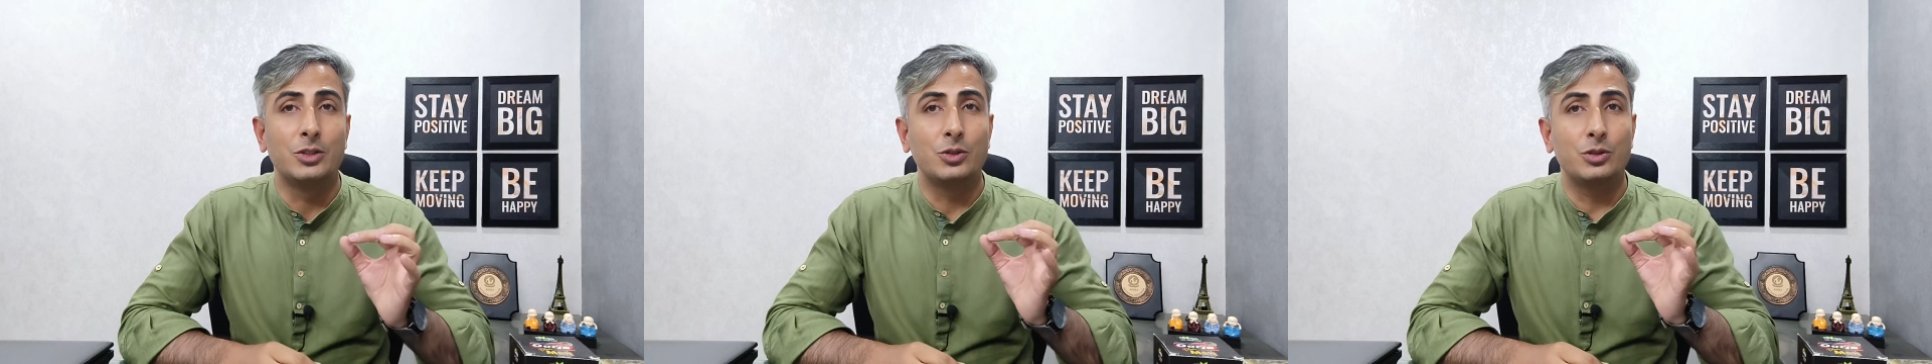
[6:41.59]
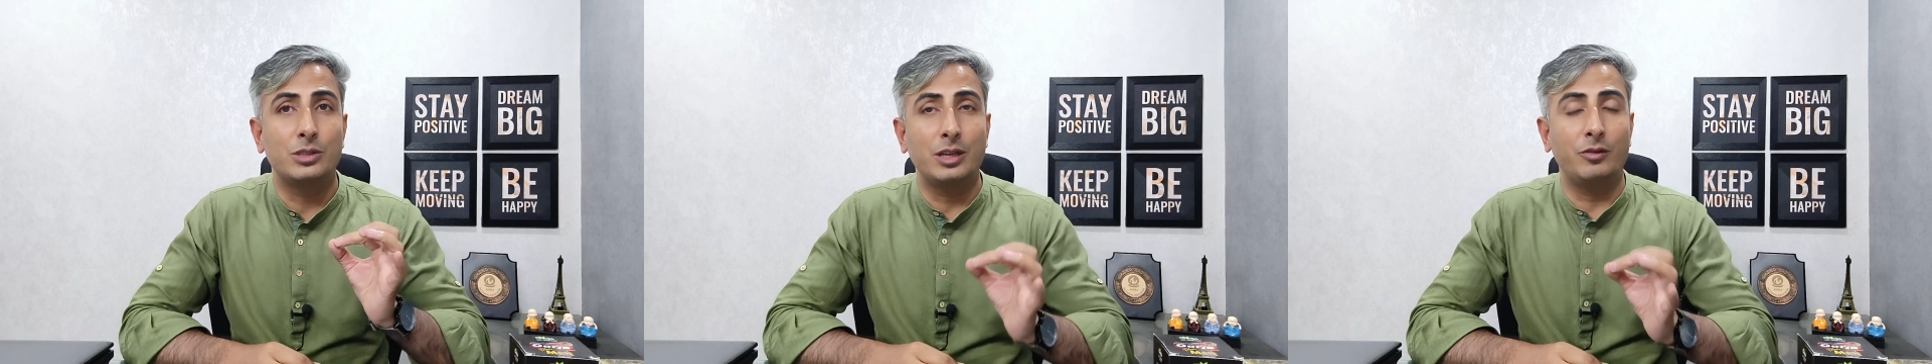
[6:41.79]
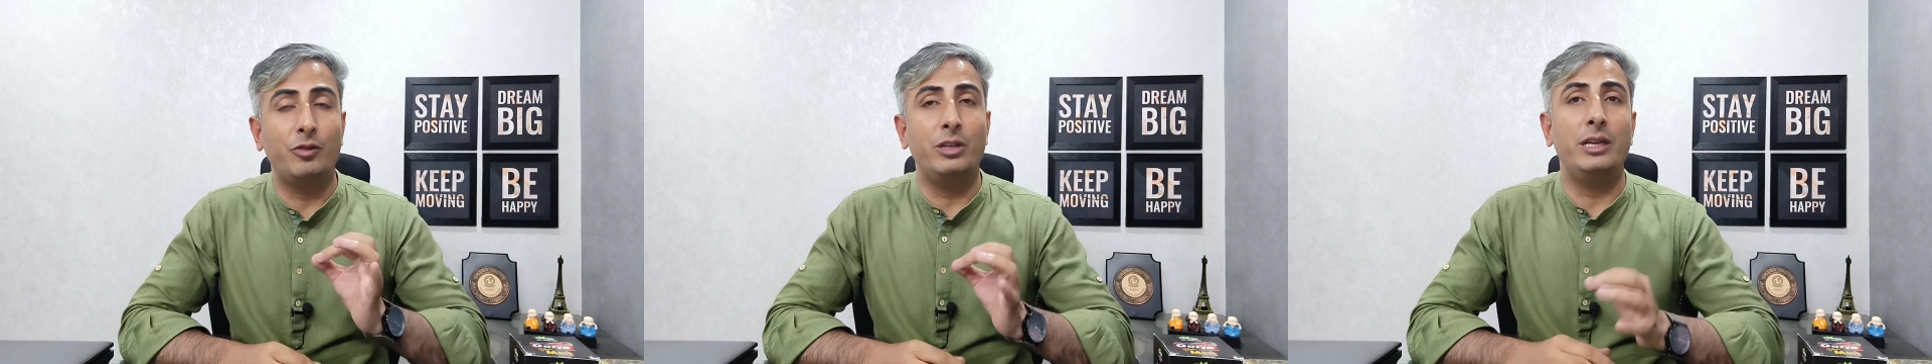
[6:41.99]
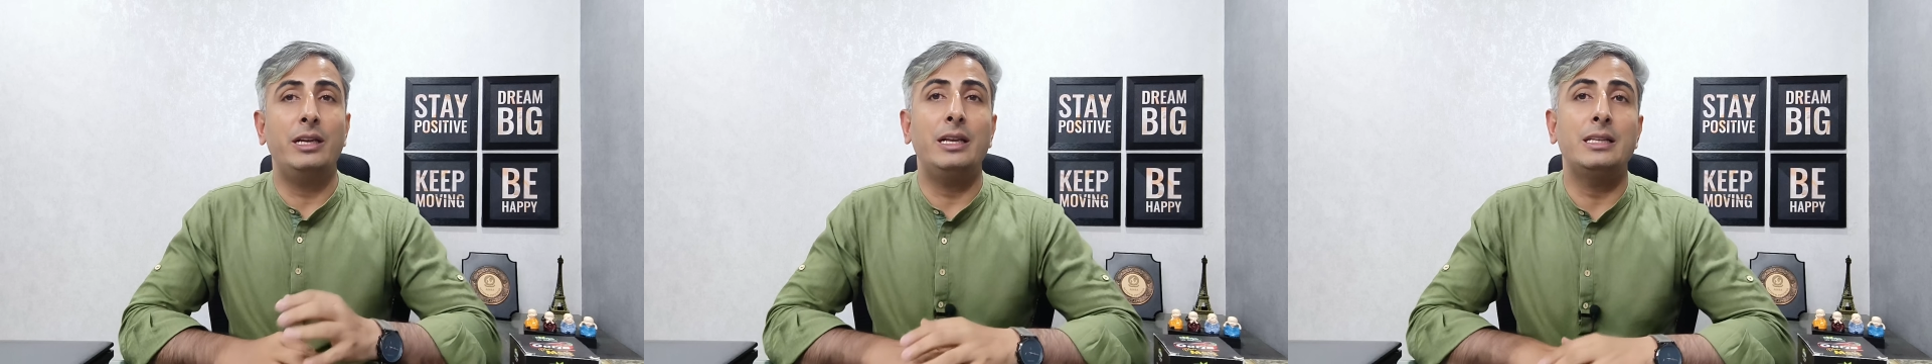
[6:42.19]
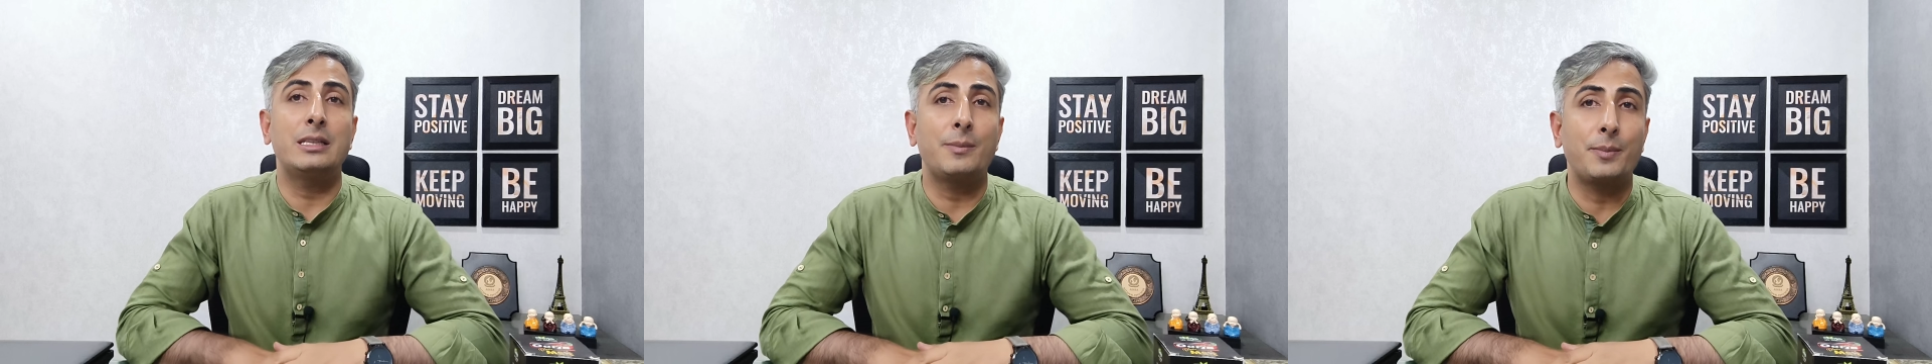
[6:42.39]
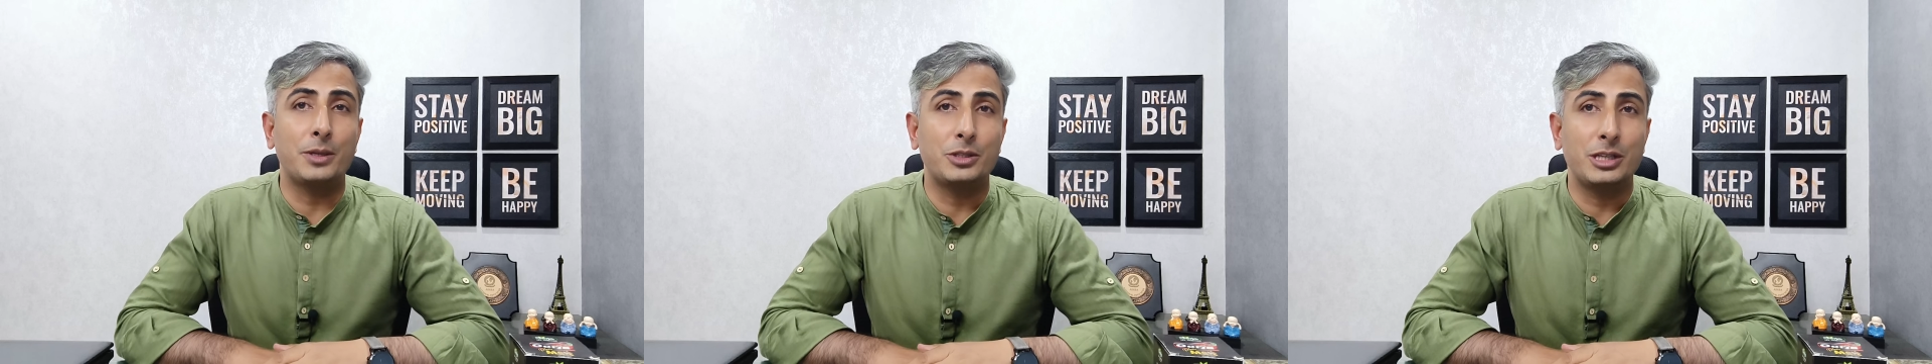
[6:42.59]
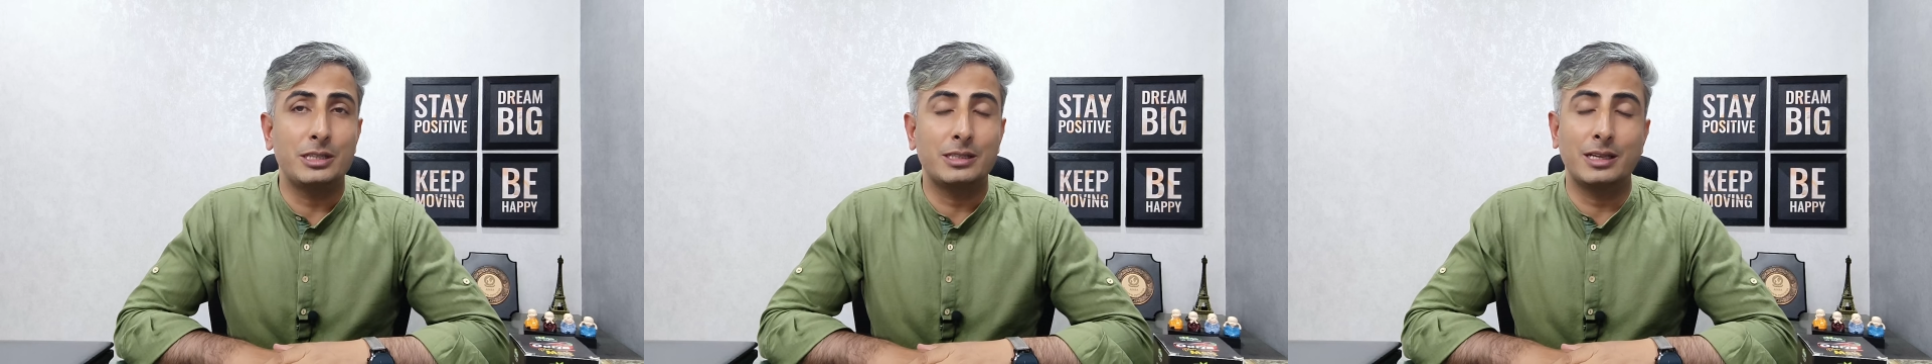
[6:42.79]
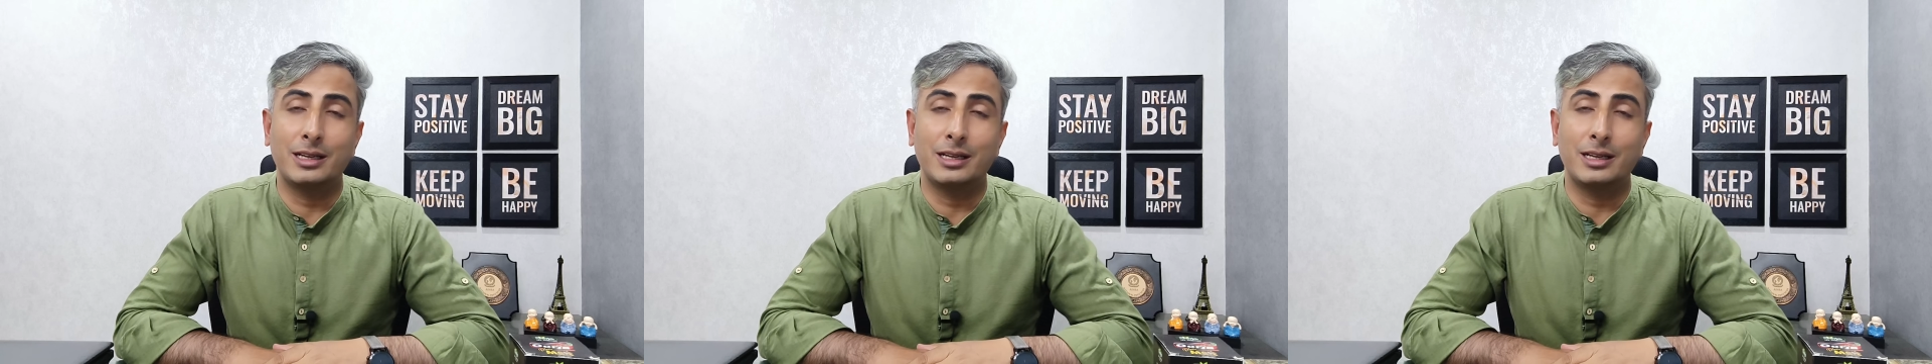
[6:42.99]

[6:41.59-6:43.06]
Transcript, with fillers: तो डेफिनेटली इसे परचेज